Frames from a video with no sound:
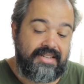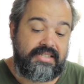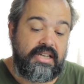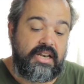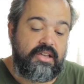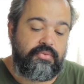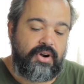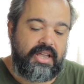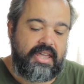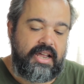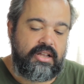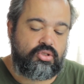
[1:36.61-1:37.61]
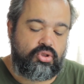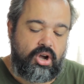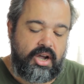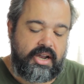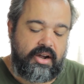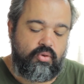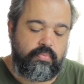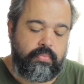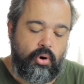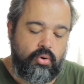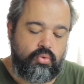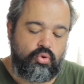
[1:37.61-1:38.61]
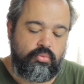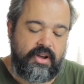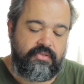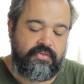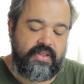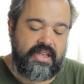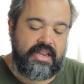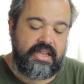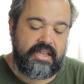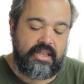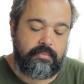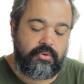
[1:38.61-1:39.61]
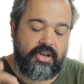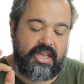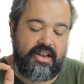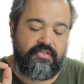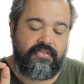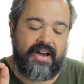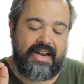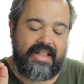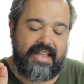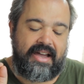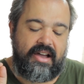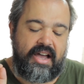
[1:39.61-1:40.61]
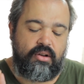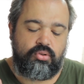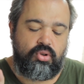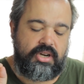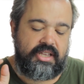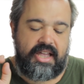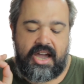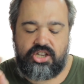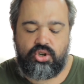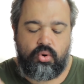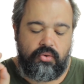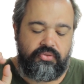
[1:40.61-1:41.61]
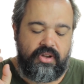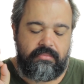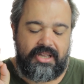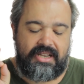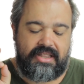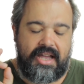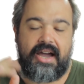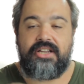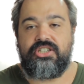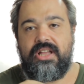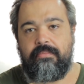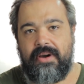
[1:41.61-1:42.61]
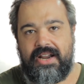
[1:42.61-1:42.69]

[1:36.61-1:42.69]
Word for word: Esse livro aqui ele toca um pouco numa ferida, porque ele fala da autoridade e confiabilidade da